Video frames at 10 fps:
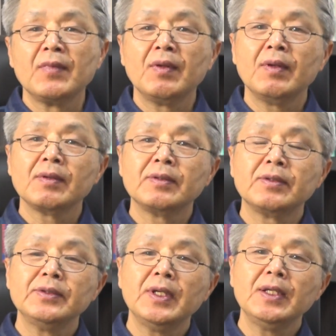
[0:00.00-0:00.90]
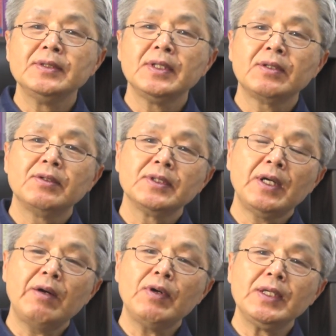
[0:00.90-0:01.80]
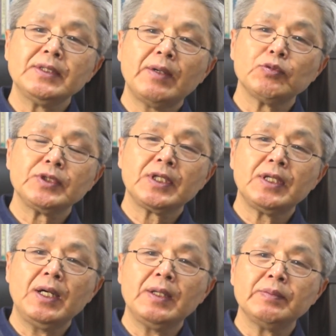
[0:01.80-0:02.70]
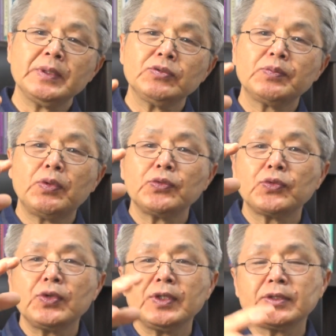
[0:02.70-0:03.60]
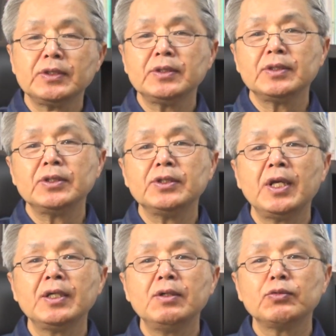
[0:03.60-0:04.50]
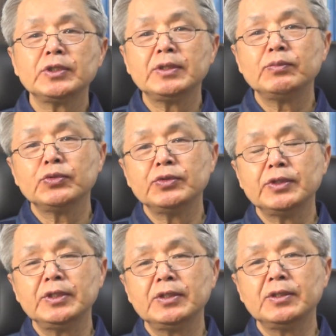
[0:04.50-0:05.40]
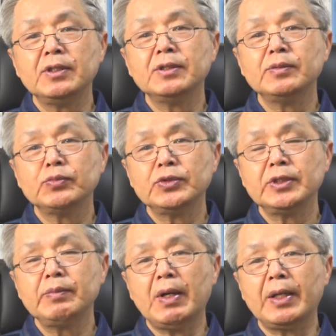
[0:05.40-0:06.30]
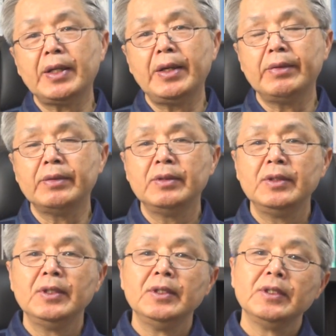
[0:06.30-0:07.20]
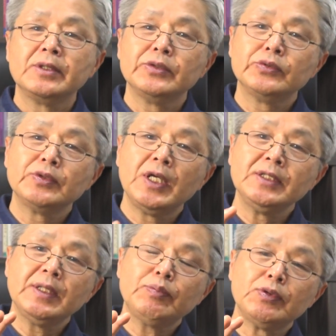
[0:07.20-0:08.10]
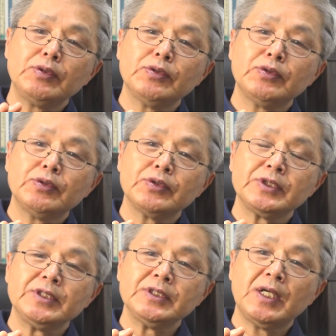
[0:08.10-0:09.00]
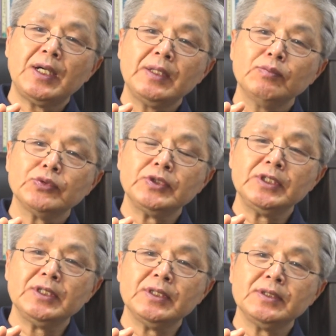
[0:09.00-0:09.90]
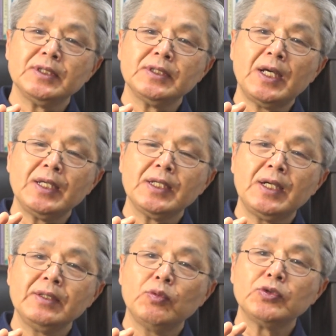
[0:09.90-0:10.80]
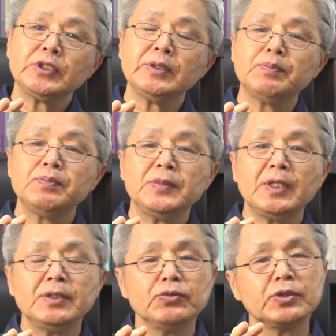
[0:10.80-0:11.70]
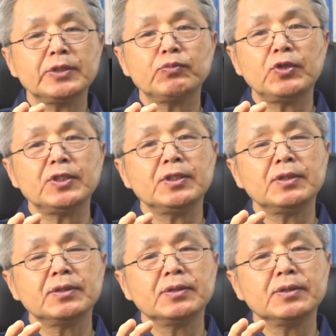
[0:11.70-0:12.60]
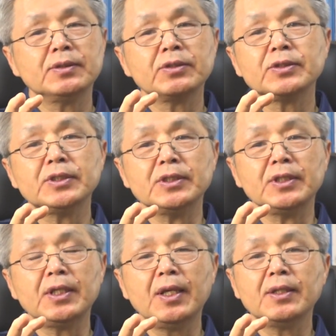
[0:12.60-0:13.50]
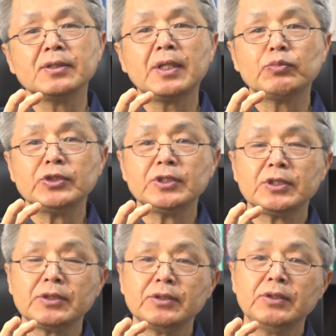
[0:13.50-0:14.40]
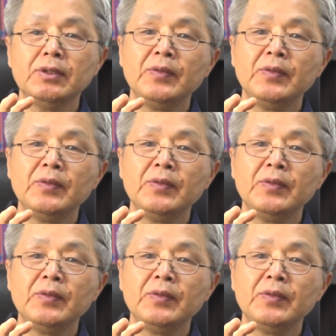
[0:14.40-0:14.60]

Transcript: 음, 그런데 이제 거기 하와이다 보니까 미국 본토에서 여행을 오시는 분들이, 들르는 분들이 많아요. 그 중에 이제 불교 신자 한 분이 이제 나이가 한 오십 내지 육십 되신 그 어르신인데 여자분이시거든요.